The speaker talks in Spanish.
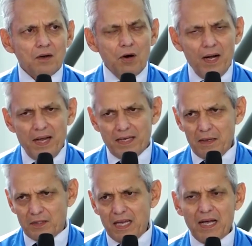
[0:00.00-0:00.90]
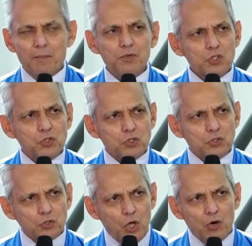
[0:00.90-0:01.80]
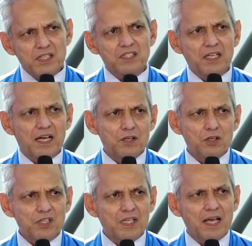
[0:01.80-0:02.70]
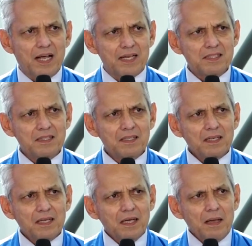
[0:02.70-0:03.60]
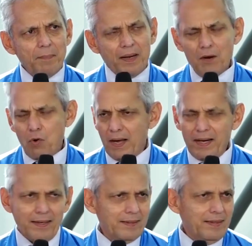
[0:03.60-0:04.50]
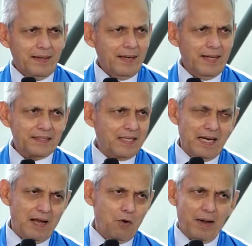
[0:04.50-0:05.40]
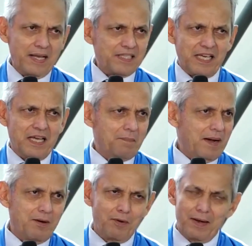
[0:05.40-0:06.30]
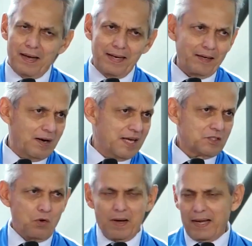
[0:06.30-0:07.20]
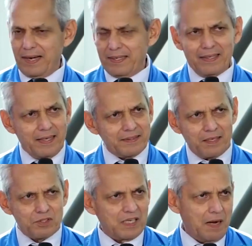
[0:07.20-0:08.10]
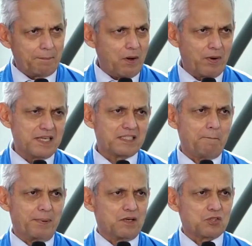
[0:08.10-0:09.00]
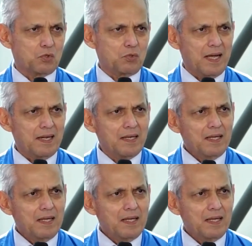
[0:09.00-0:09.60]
Ojalá que tengamos todos los escenarios ideales para jugar en Tela, jugar en Ceiba, jugar en Olancho, jugar en, Tegucigalpa, jugar en San Pedro Sula,